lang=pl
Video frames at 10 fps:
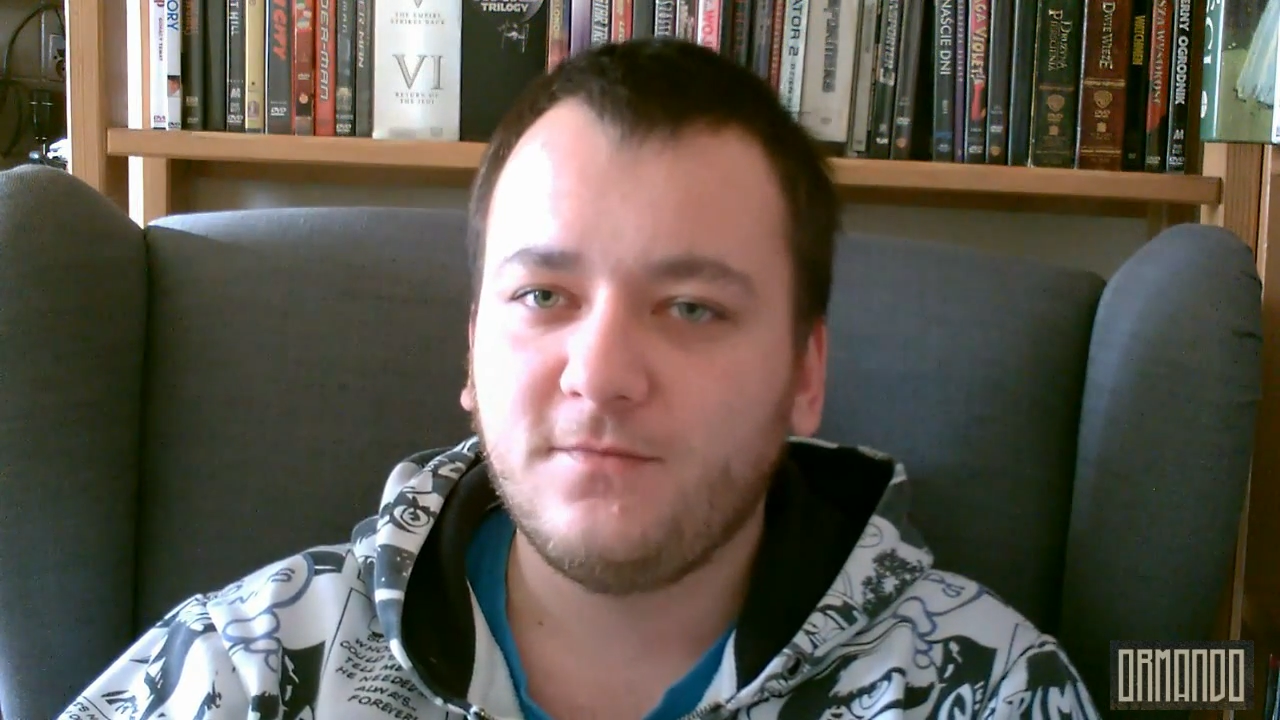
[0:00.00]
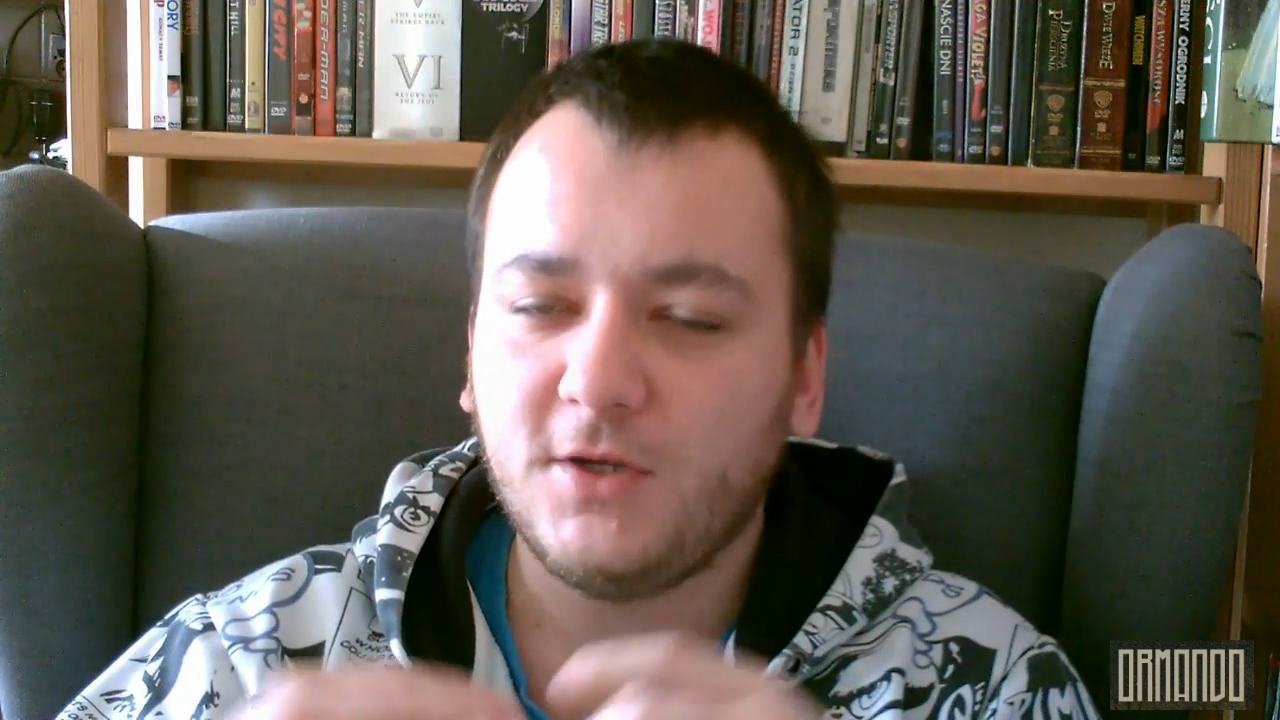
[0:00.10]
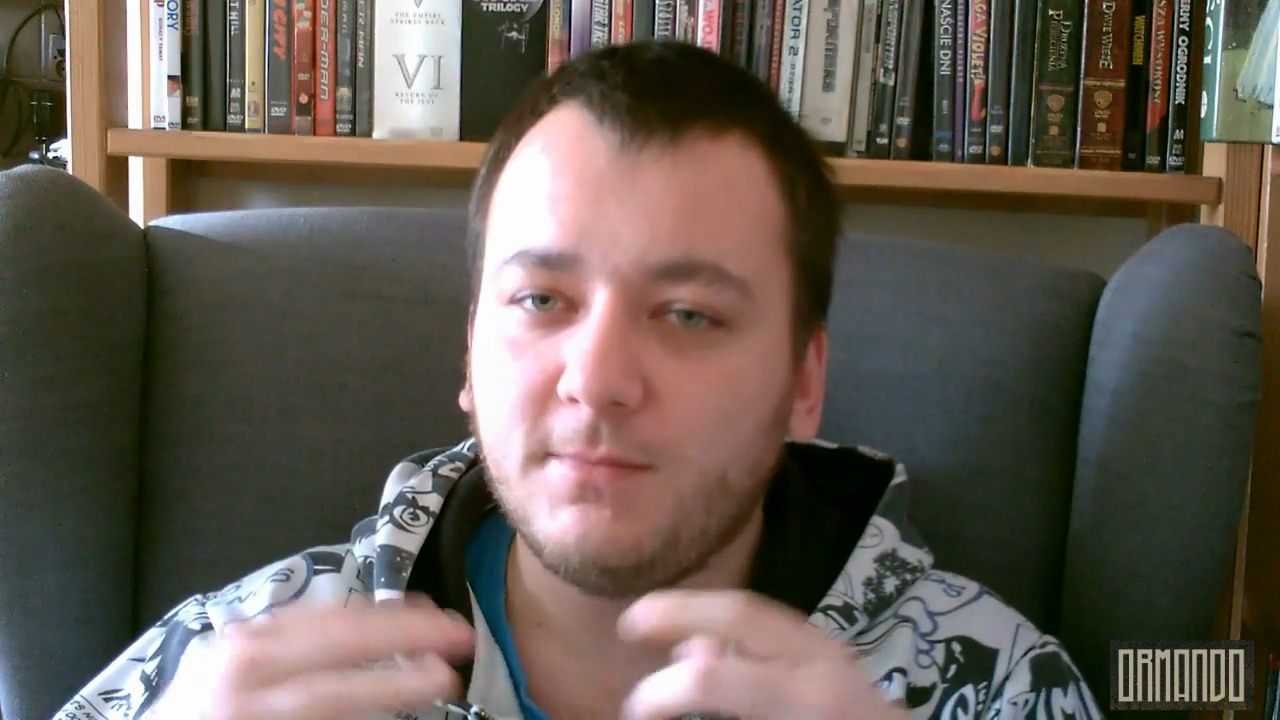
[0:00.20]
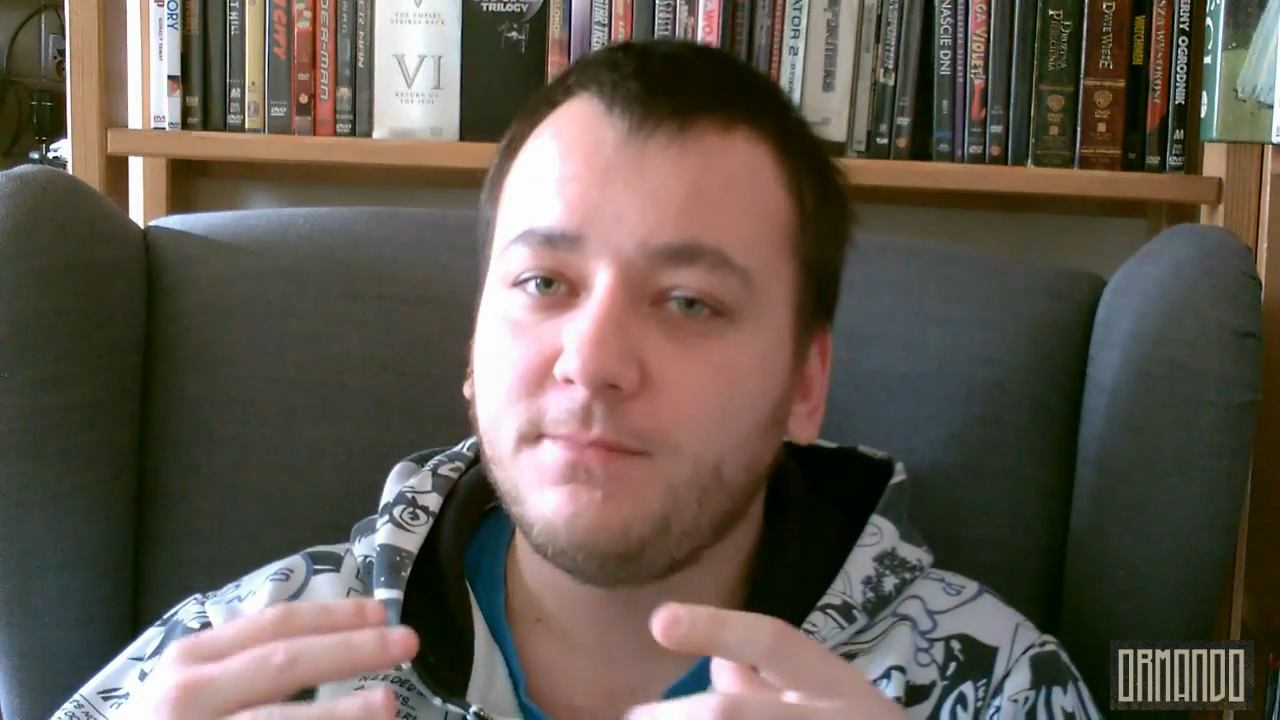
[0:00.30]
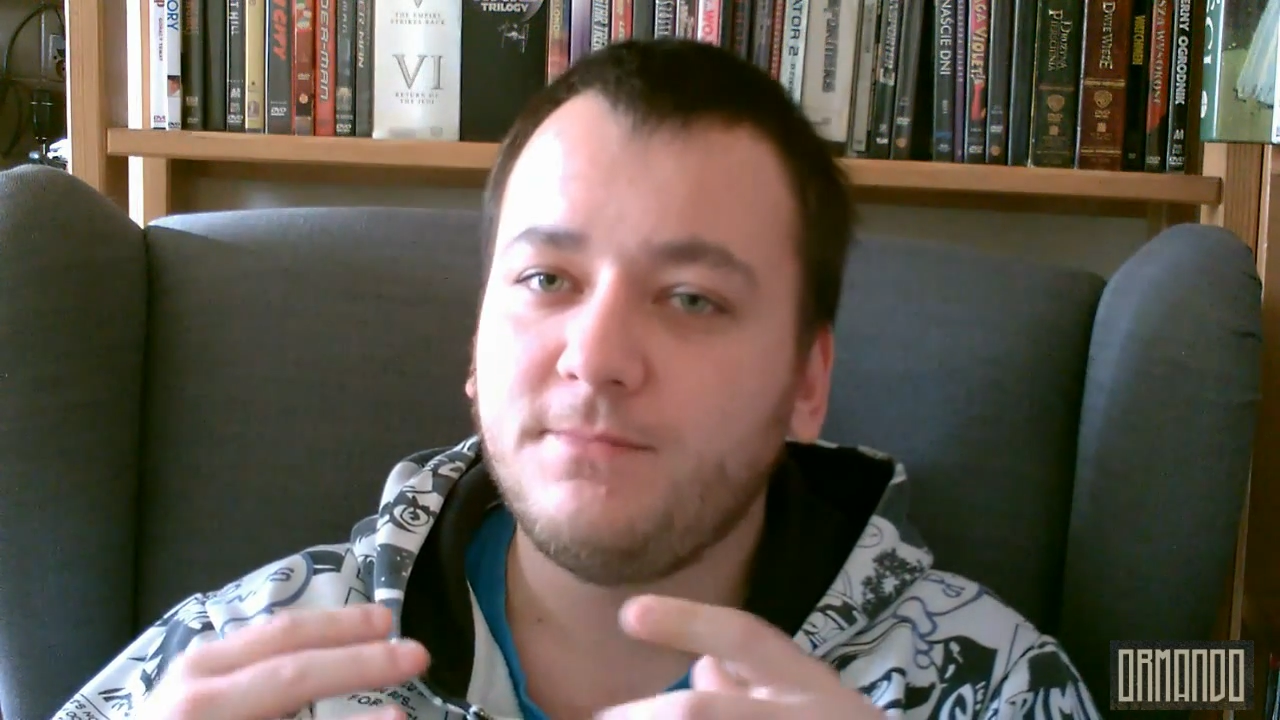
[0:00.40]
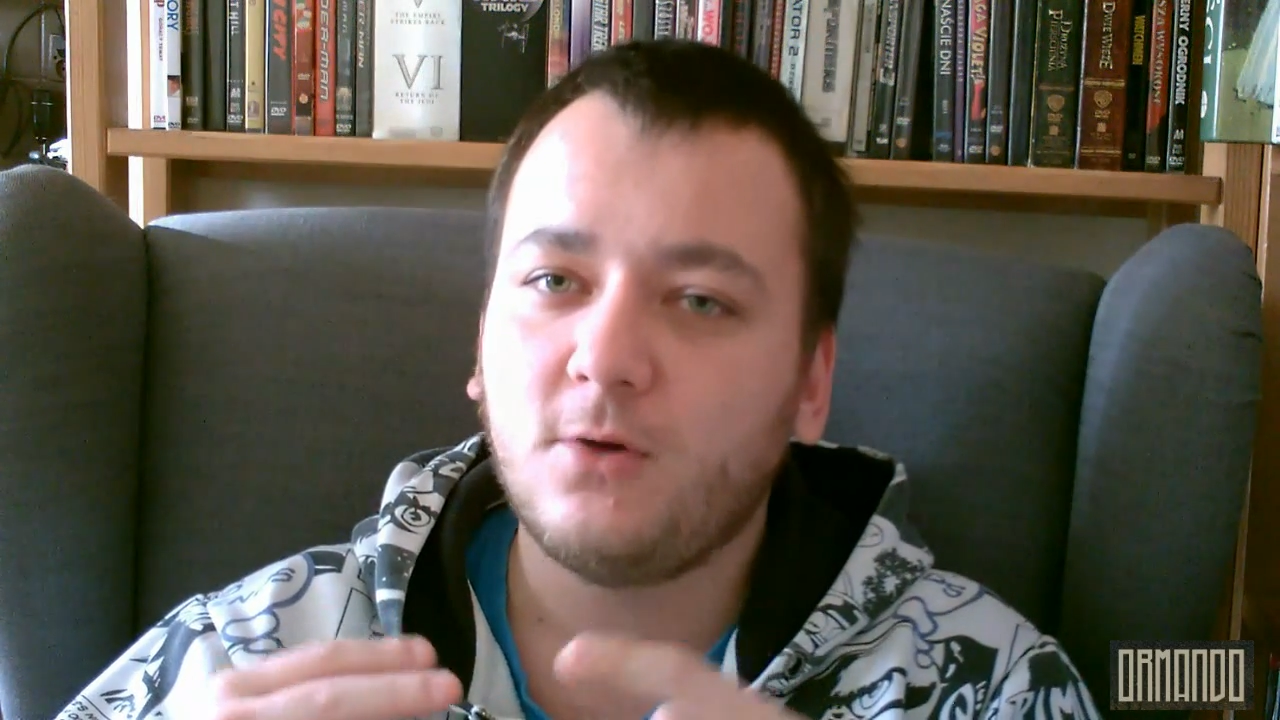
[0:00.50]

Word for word: filmem